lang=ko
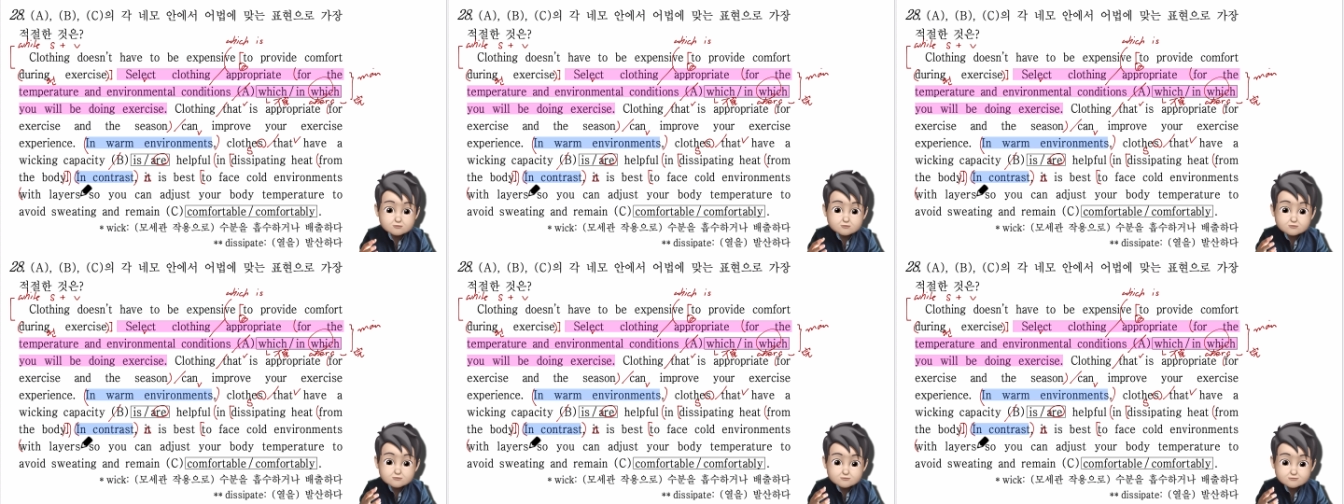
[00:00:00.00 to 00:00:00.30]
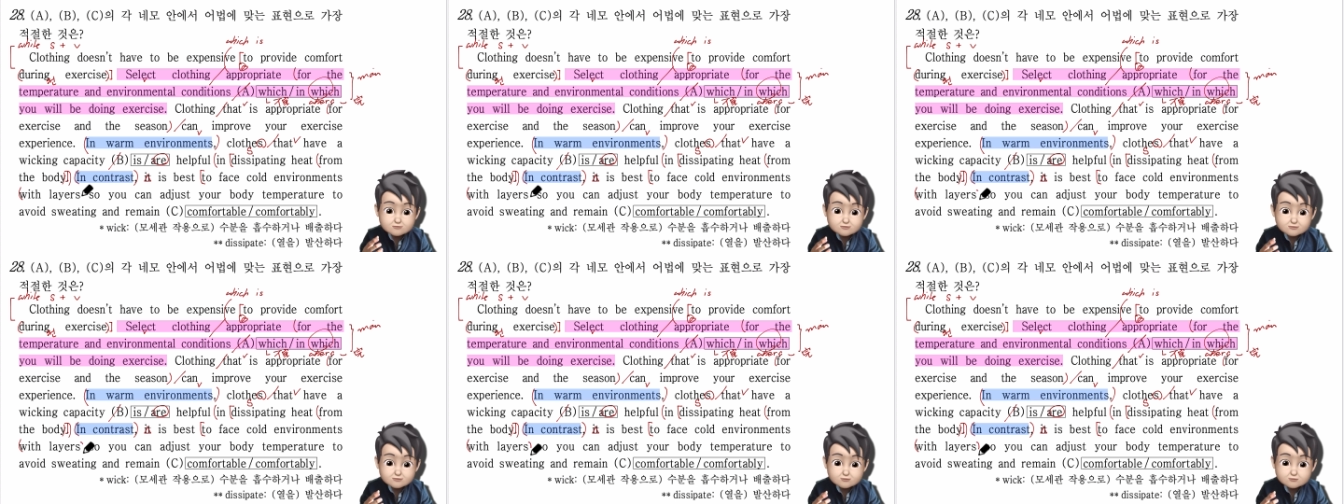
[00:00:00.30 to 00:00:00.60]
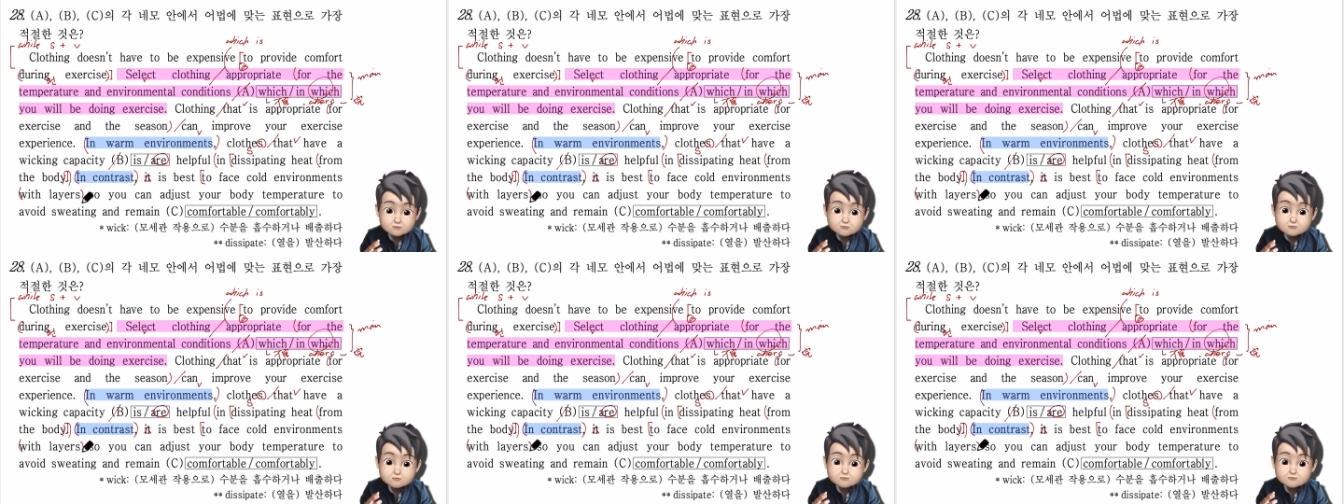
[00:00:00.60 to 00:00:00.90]
그
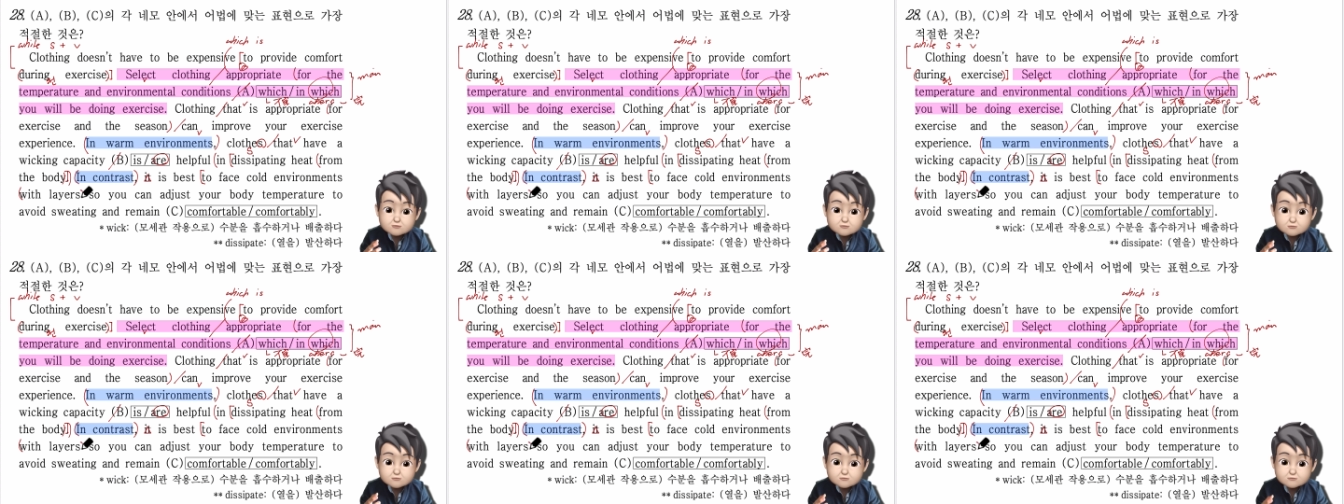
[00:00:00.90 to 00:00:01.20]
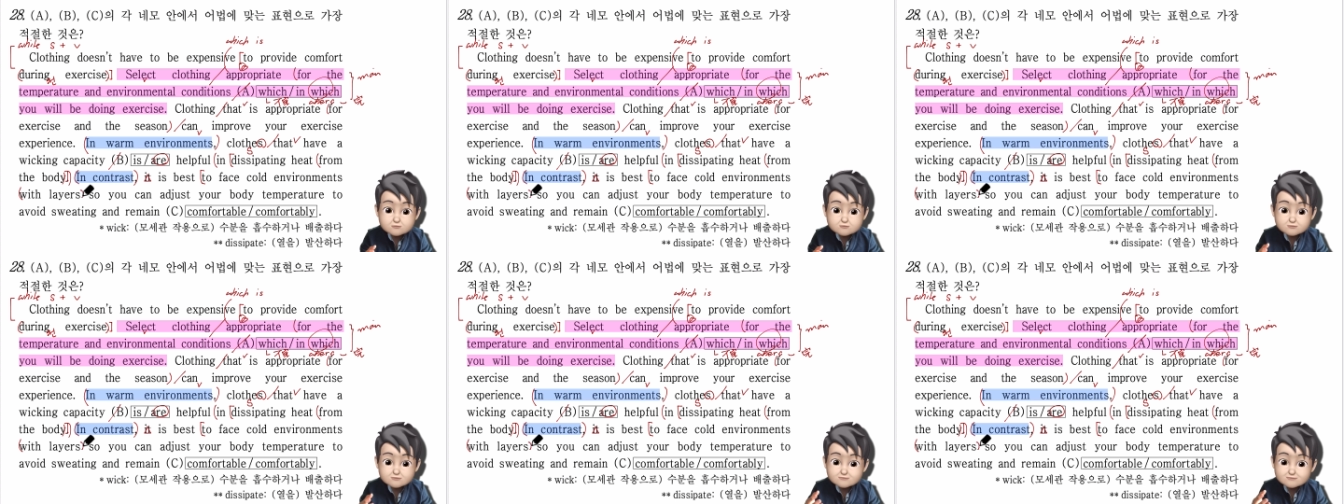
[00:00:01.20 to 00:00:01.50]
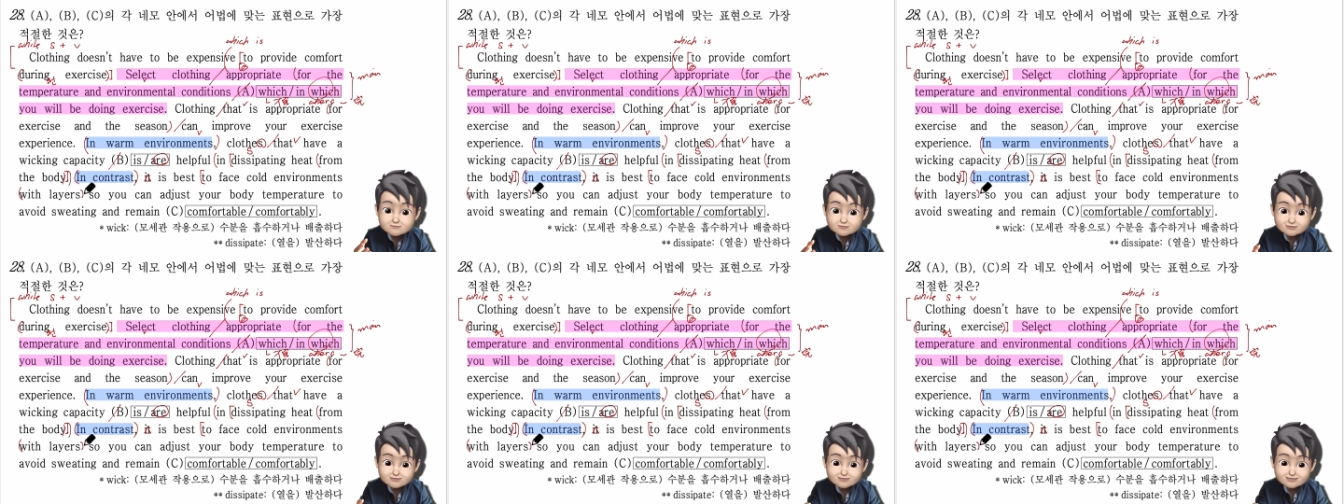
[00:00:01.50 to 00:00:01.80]
추운 겨울을
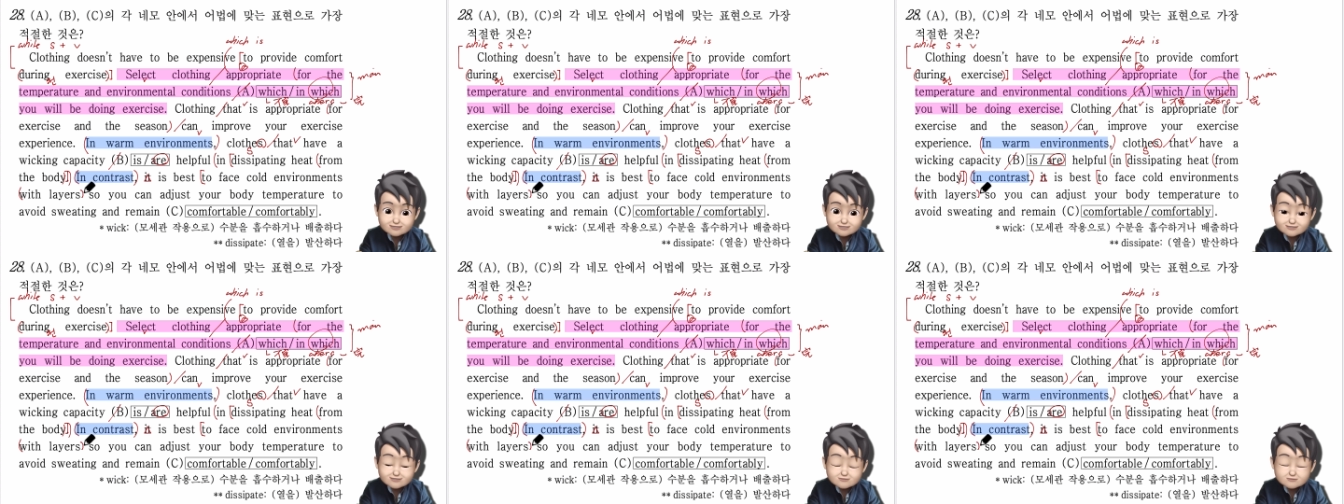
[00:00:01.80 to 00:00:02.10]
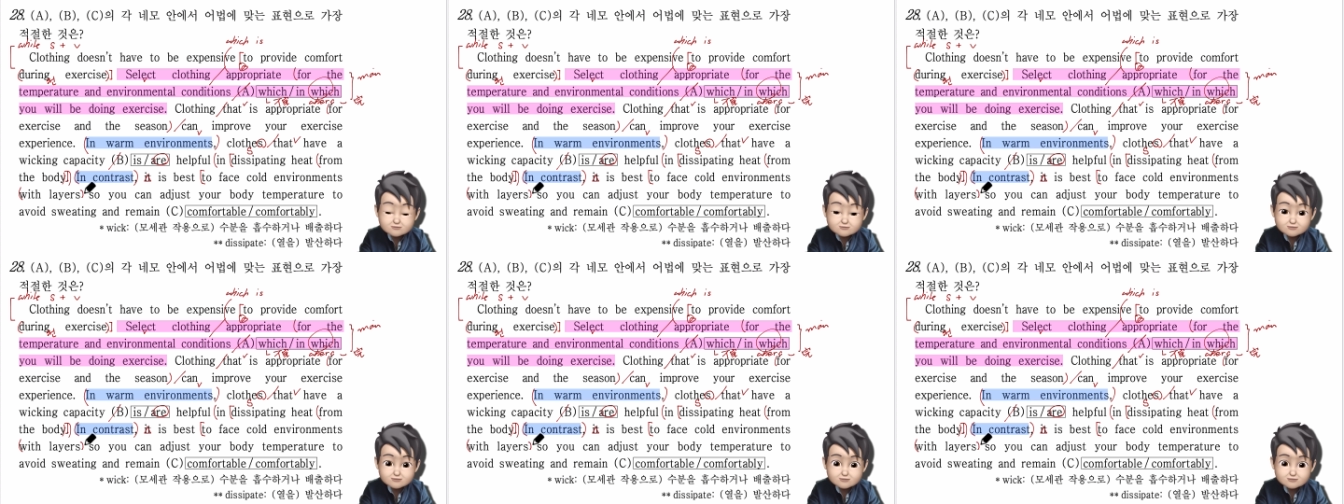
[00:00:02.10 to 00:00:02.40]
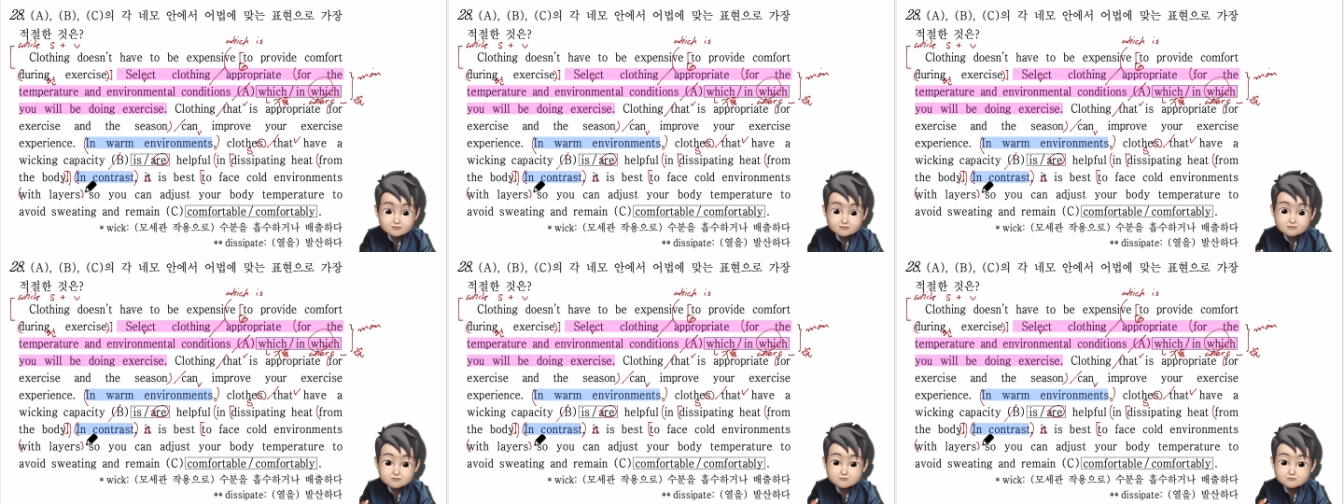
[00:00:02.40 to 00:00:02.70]
맞이하는
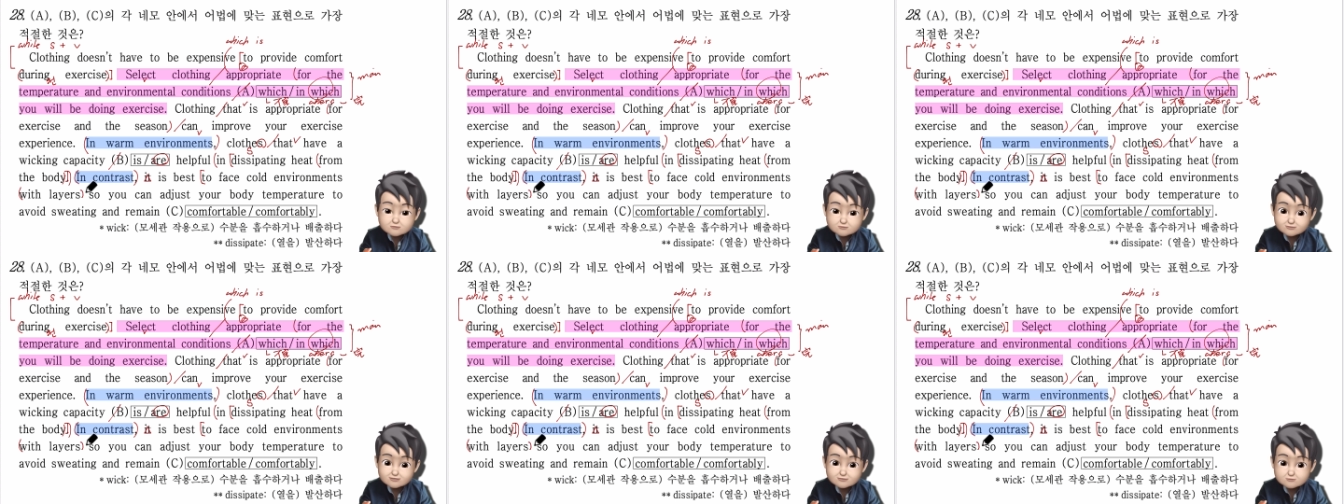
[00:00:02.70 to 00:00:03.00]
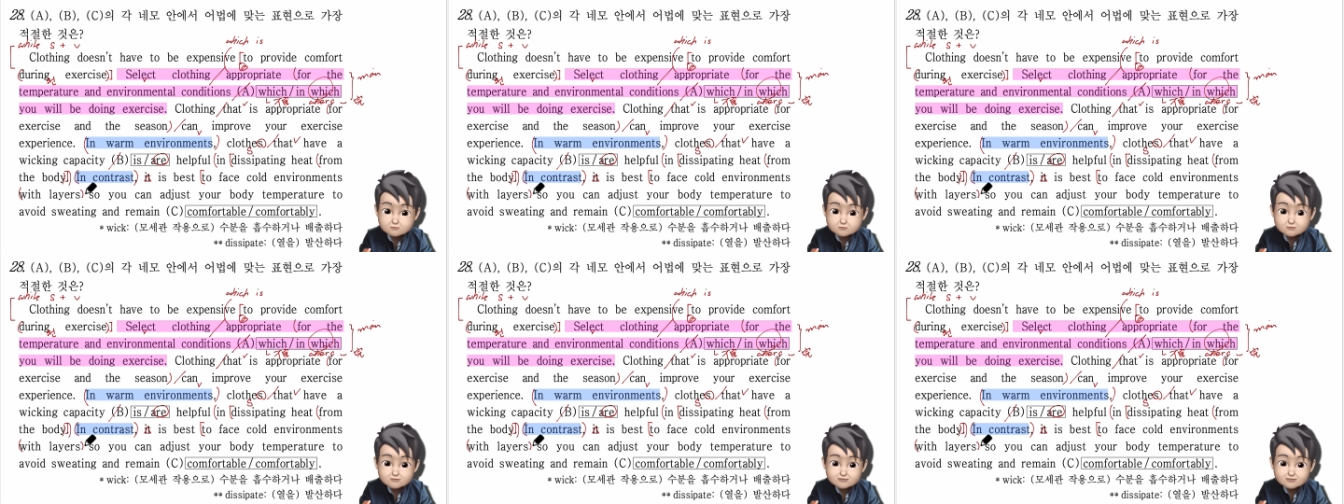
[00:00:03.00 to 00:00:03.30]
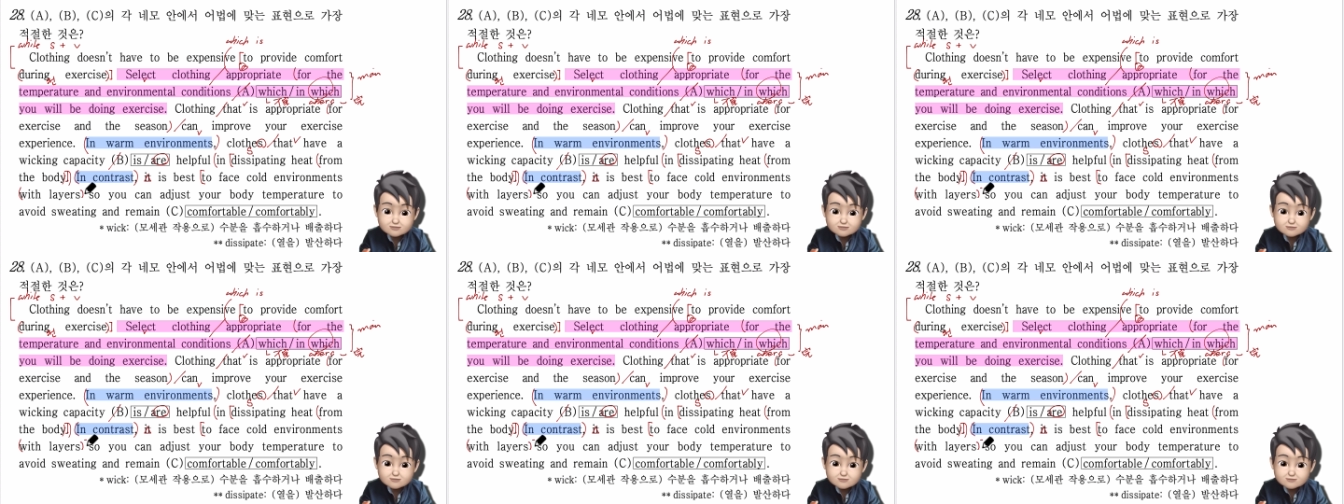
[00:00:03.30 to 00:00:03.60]
것이 어,
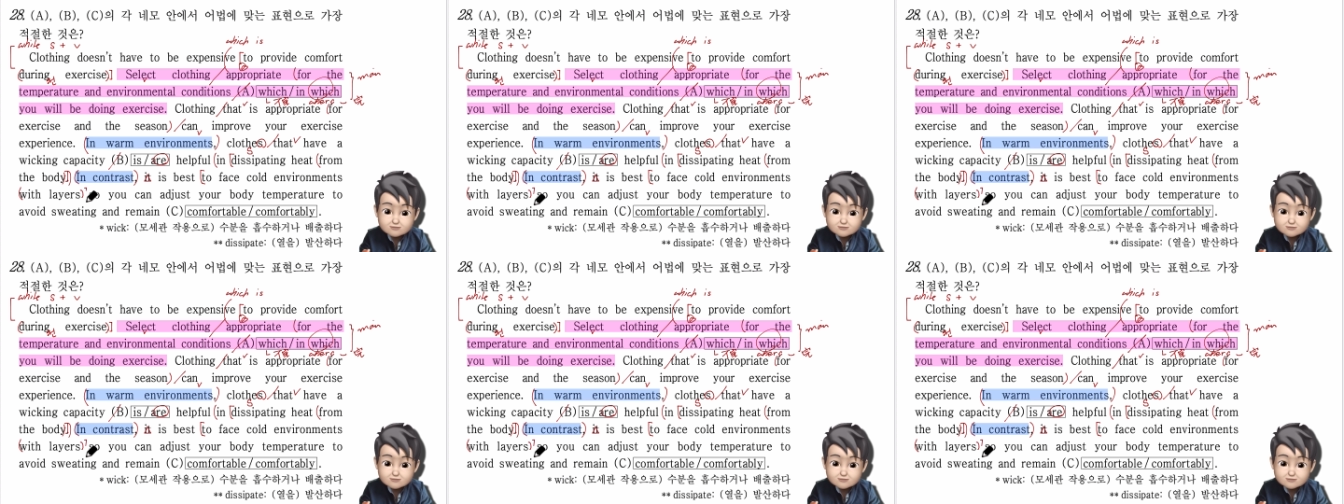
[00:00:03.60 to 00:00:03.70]
최고이다.